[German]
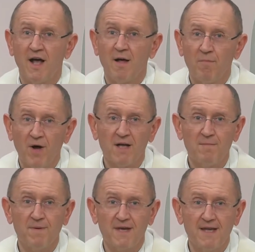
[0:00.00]
Morgen
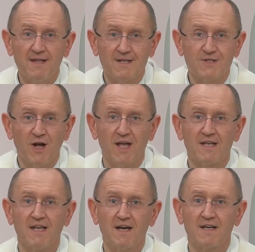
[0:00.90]
beginnt das neue
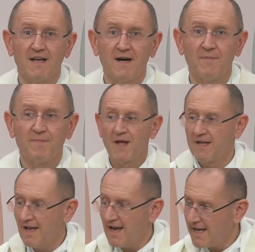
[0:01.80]
Kirchenjahr.
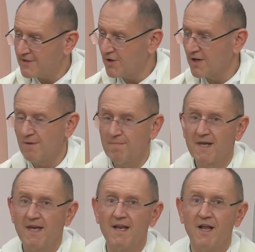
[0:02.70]
Die Lesungen
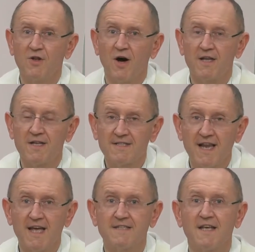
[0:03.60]
beginnen neu, das
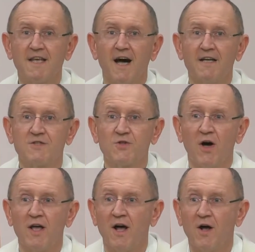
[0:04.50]
Lesejahr ist neu
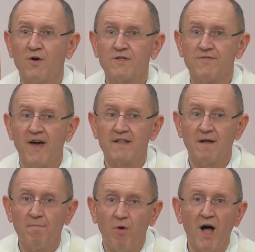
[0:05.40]
und so weiter.
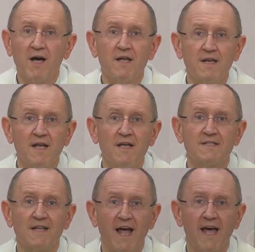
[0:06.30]
Morgen
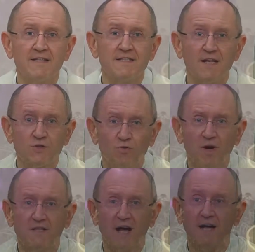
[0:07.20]
ist ein
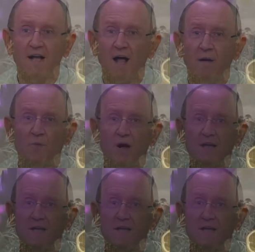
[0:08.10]
Zäsurtag. Morgen